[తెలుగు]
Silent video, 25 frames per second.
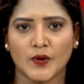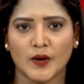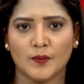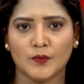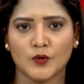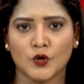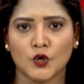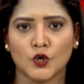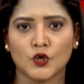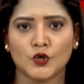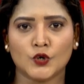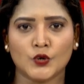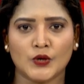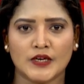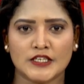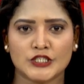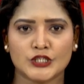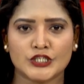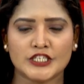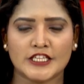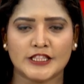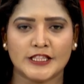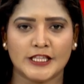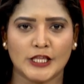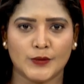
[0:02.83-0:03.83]
సుప్రీంకోర్టు
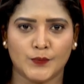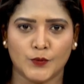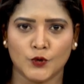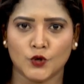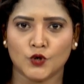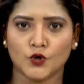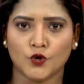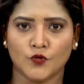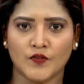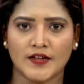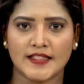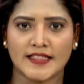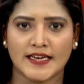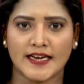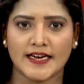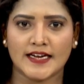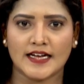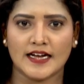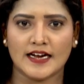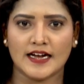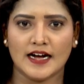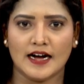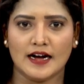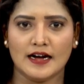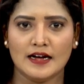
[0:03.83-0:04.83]
ఇచ్చిన తీర్పుకు
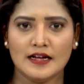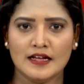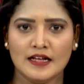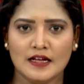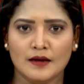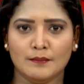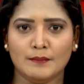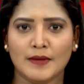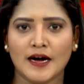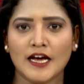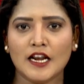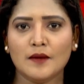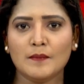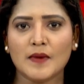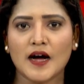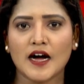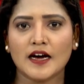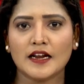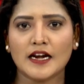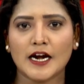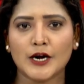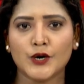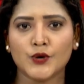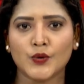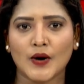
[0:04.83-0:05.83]
వ్యతిరేకంగా మాల
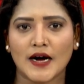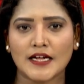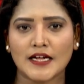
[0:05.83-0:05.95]
మహానాడు